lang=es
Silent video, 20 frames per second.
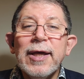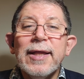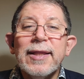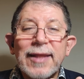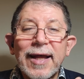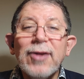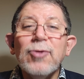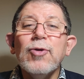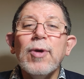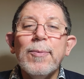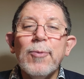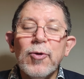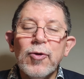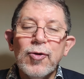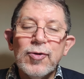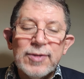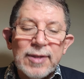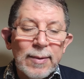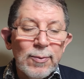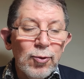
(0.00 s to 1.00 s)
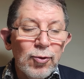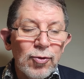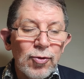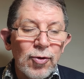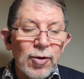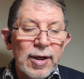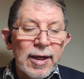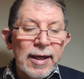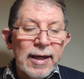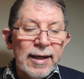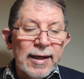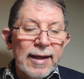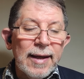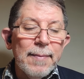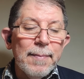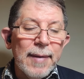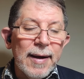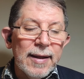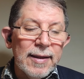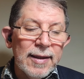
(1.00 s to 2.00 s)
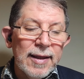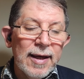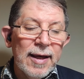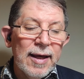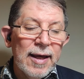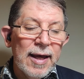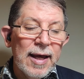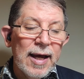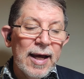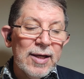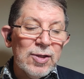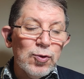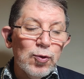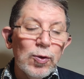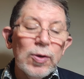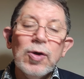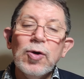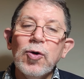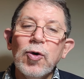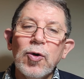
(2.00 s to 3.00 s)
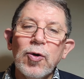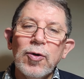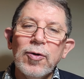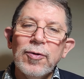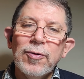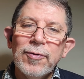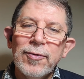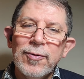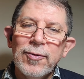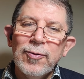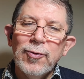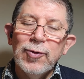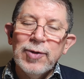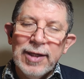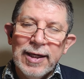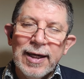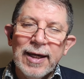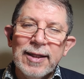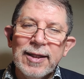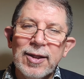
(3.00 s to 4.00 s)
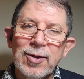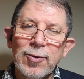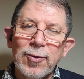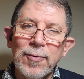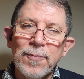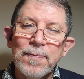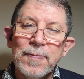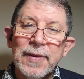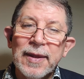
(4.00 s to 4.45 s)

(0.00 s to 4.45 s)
tanto amó Dios al mundo que le manda a su Hijo unigénito.